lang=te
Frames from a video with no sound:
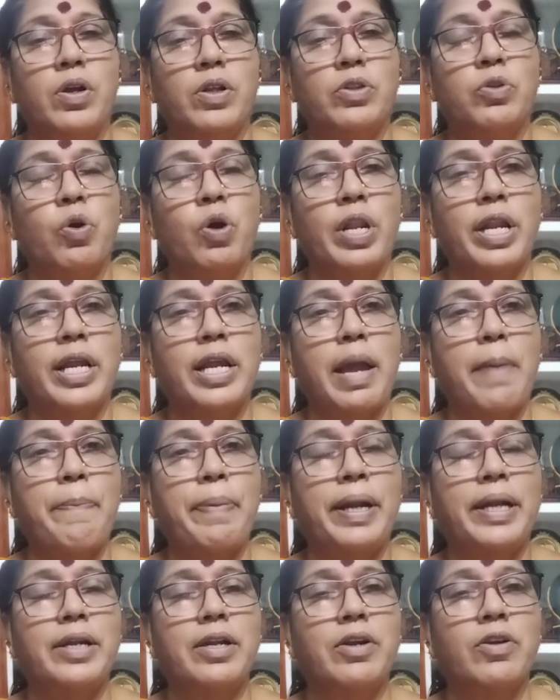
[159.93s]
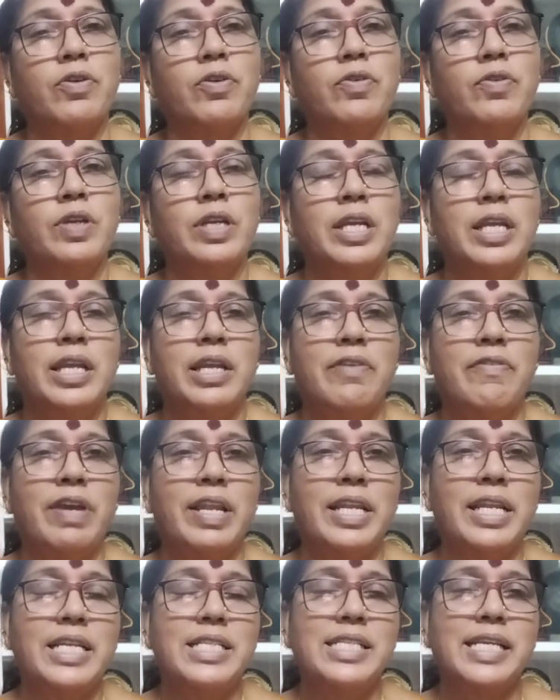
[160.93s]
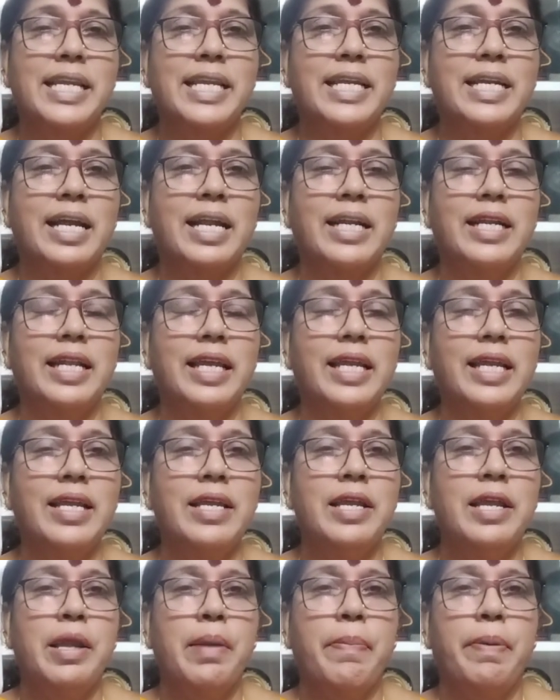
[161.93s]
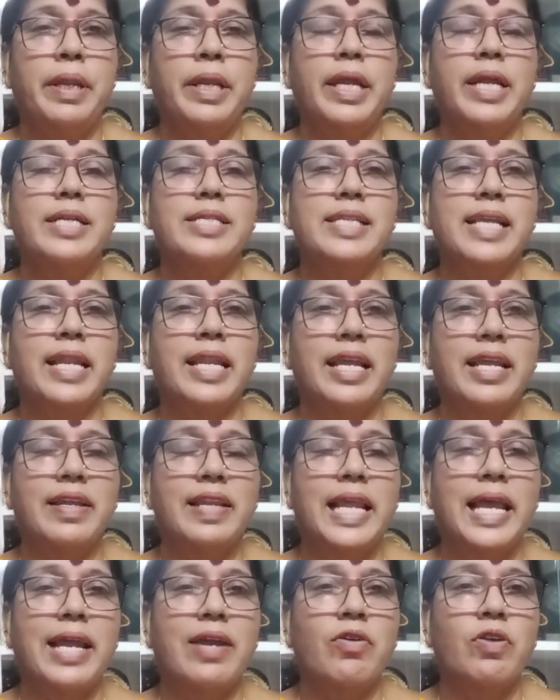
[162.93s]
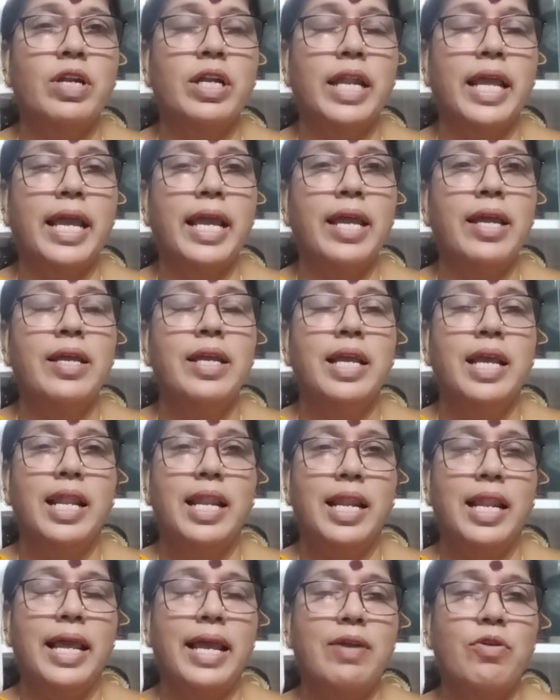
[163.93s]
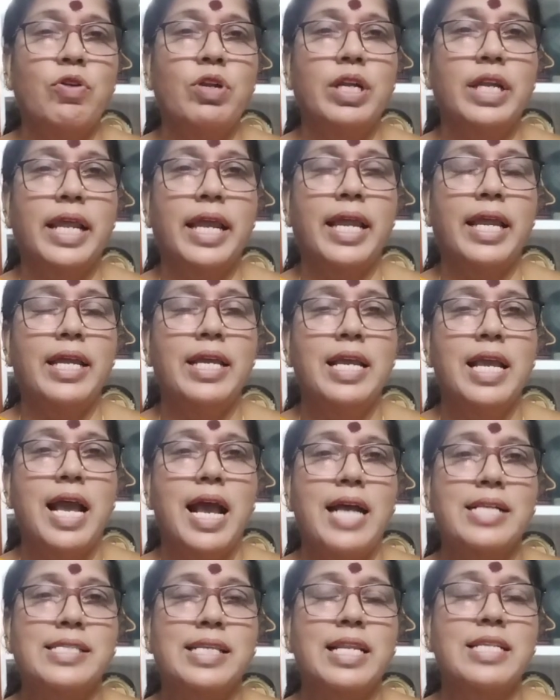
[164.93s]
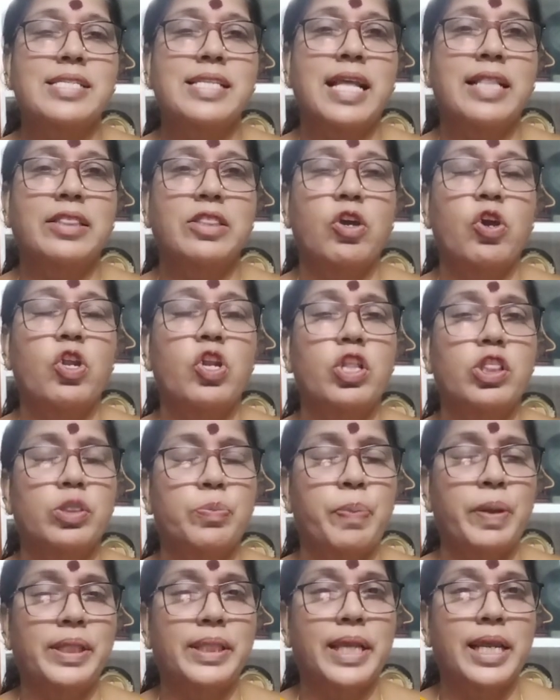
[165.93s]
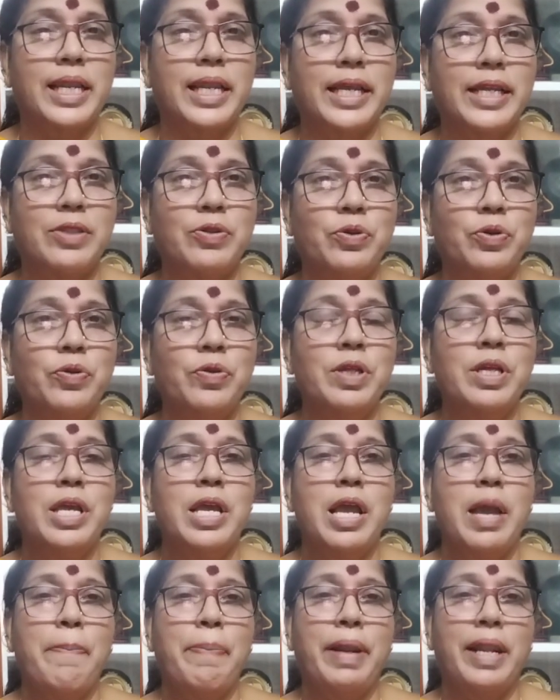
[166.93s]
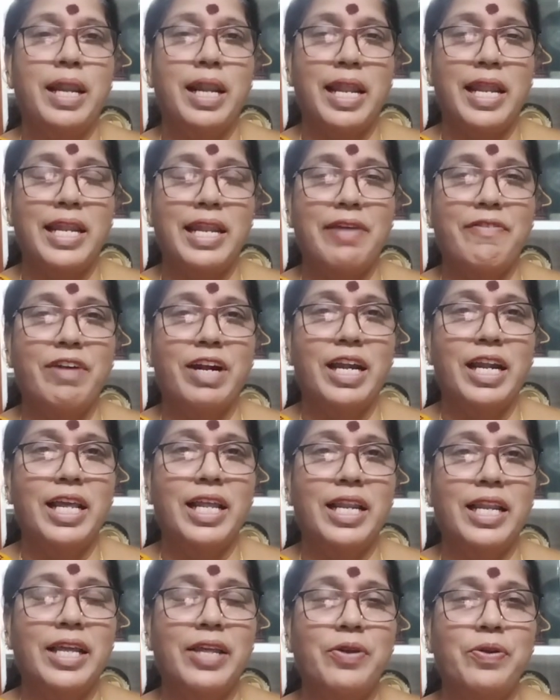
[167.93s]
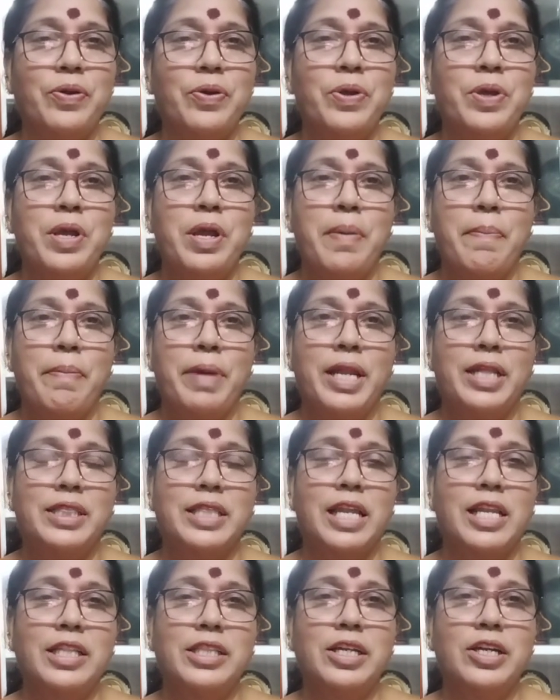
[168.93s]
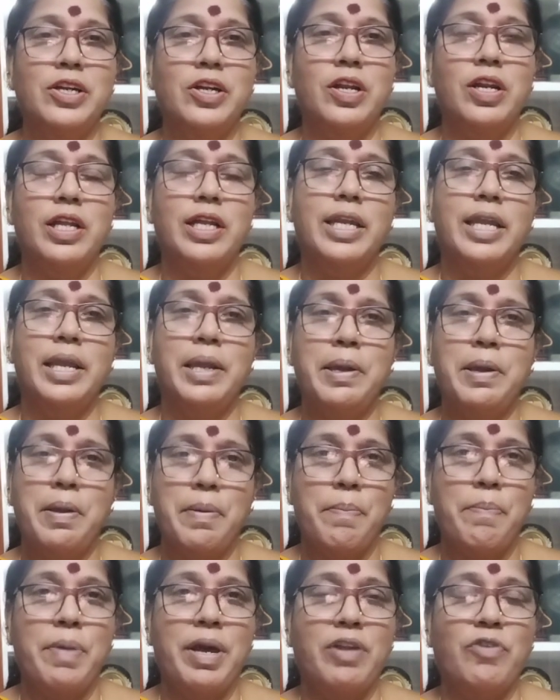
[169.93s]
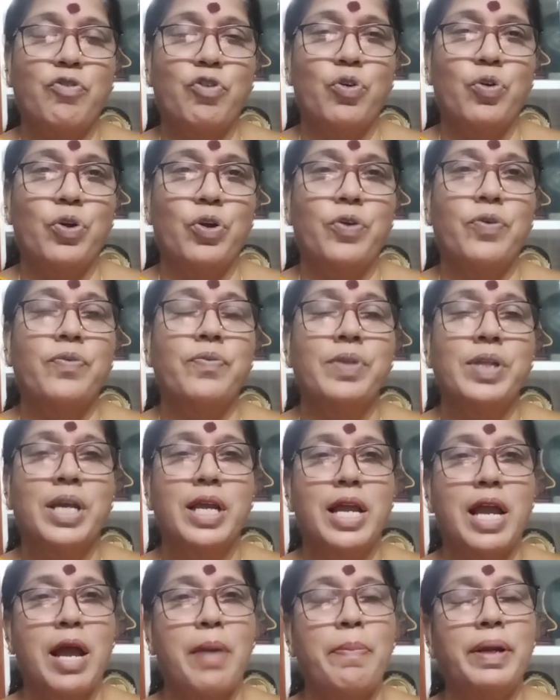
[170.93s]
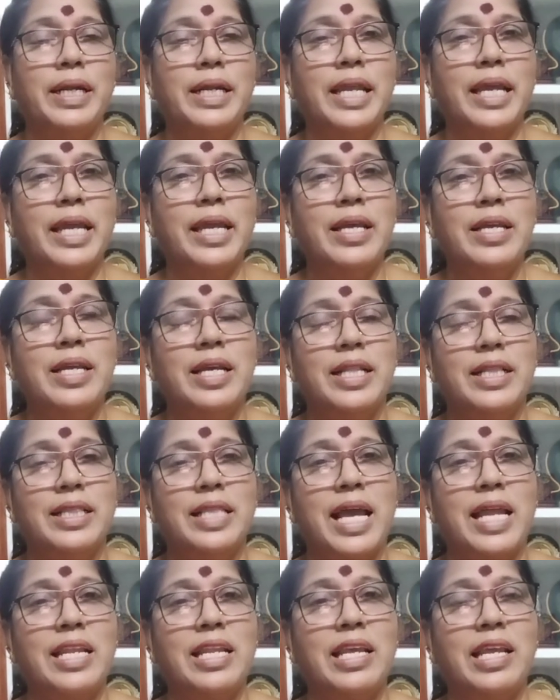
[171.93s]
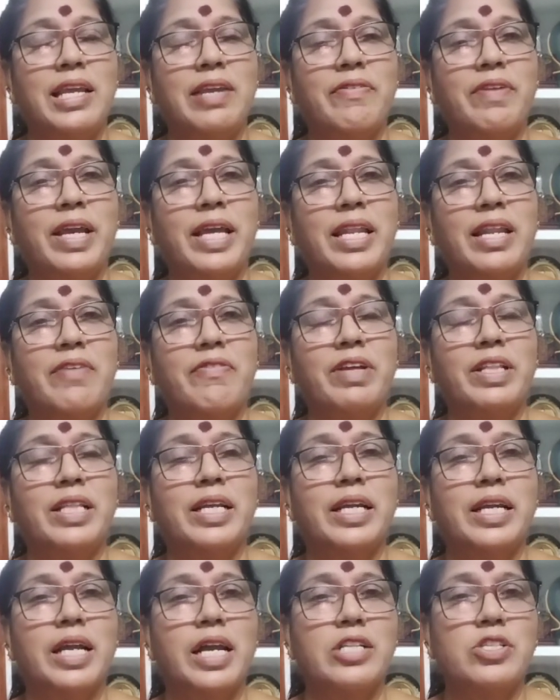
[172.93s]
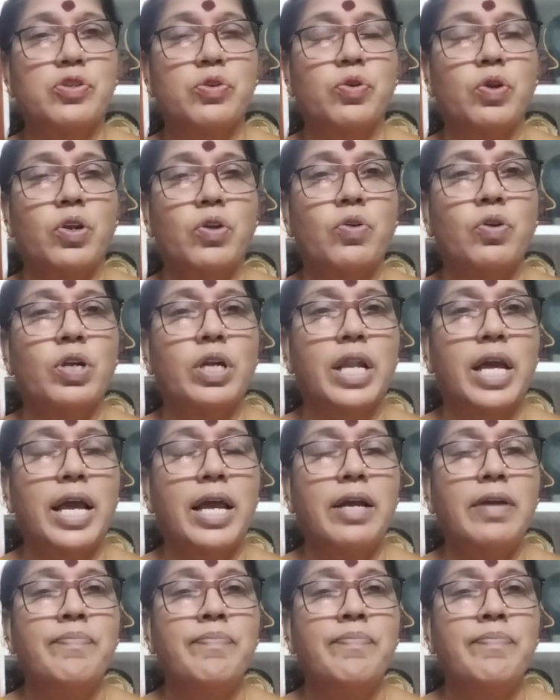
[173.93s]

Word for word: దూరంగా పెట్టడం ఇవన్నీ చేయకండి పీరియడ్స్ అనేవి లేకుండే లేకుంటే అసలు సంతానోత్పత్తే లేదు పిల్లలు అనేవాళ్లే లేరు మన తల్లిదండ్రులకి మనము ఉండం కాబట్టి దాన్ని వేరే విధంగా చూడకుండా